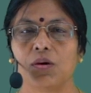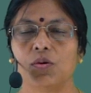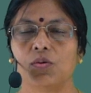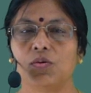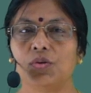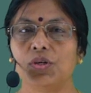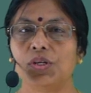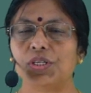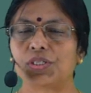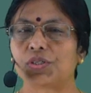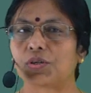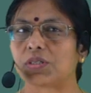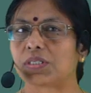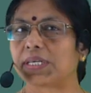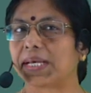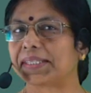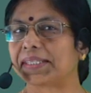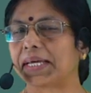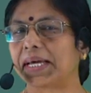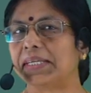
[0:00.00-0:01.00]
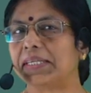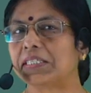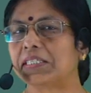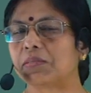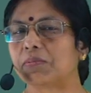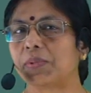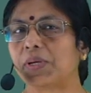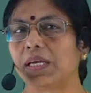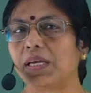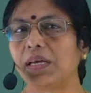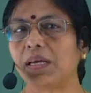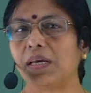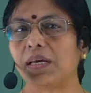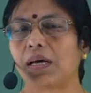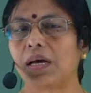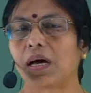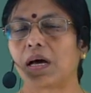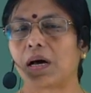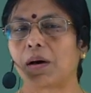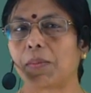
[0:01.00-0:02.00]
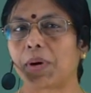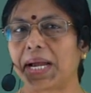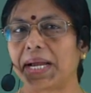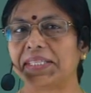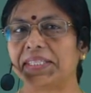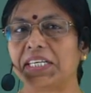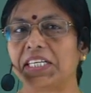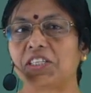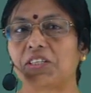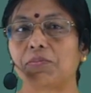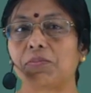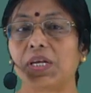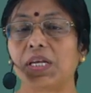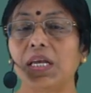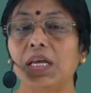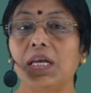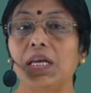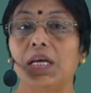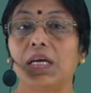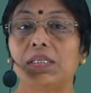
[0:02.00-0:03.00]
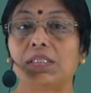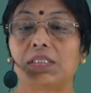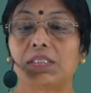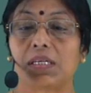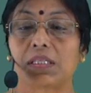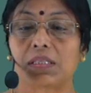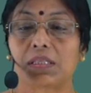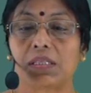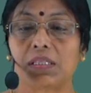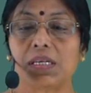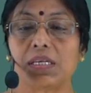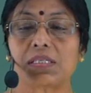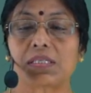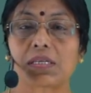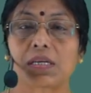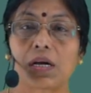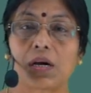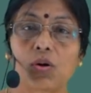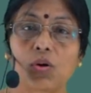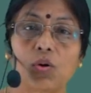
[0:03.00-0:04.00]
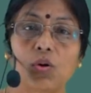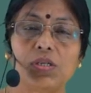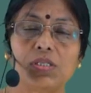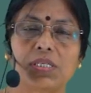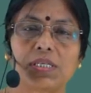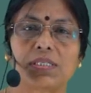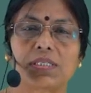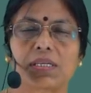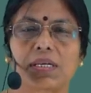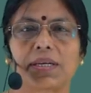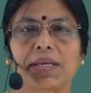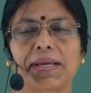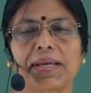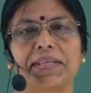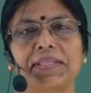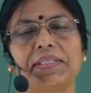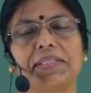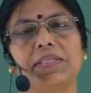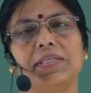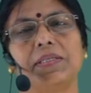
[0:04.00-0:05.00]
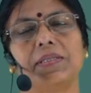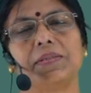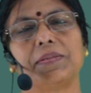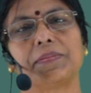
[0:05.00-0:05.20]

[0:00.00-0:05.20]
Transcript: 1947 में हमारे देश में 36 करोड़ जनसंख्या थी